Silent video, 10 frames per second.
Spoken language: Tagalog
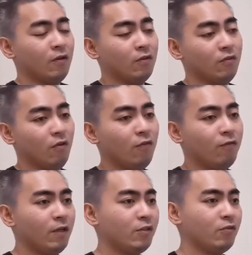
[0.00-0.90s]
So,
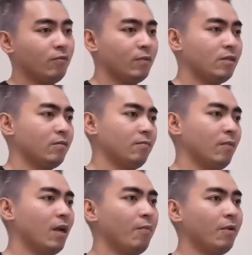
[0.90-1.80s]
hopefully soon, mas
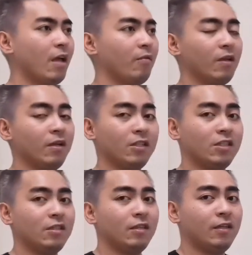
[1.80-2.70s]
marami tayong
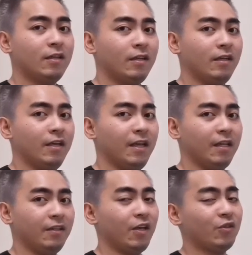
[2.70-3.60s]
ma-reach.
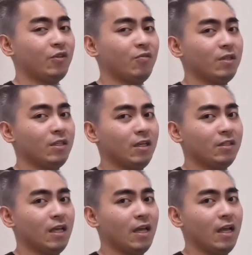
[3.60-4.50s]
And thank you so much
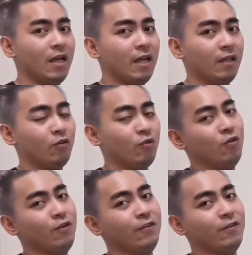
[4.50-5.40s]
guys sa
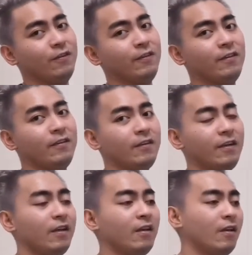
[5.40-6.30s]
tulong nyo.
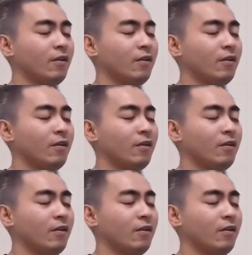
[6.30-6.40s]
Okay?